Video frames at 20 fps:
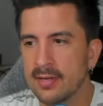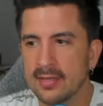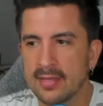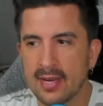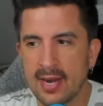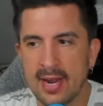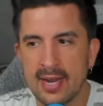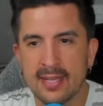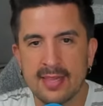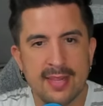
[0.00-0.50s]

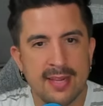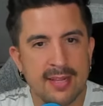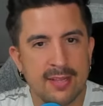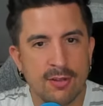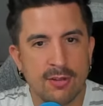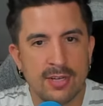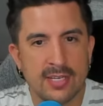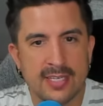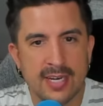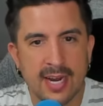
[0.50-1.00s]

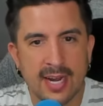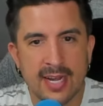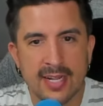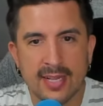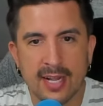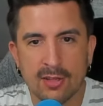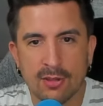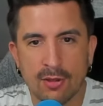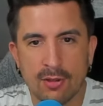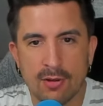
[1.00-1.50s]
trajecito de
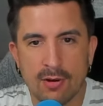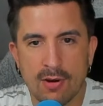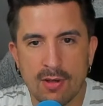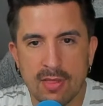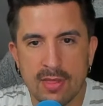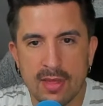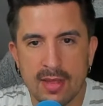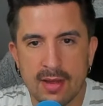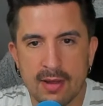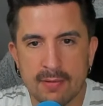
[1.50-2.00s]
chaqueta todos
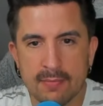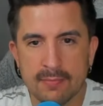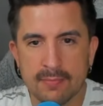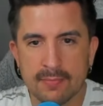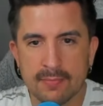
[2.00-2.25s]
los días.